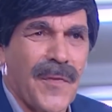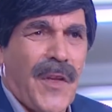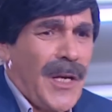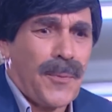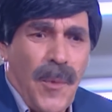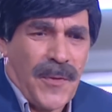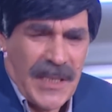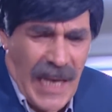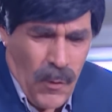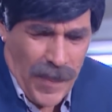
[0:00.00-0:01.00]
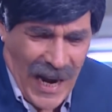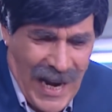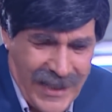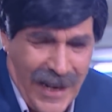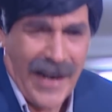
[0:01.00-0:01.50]
طيب شو بدي ساوي
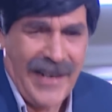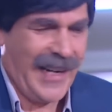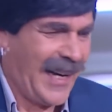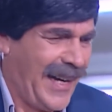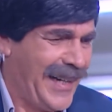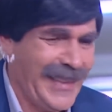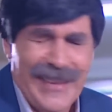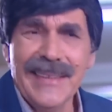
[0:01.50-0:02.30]
بحالي انا هلا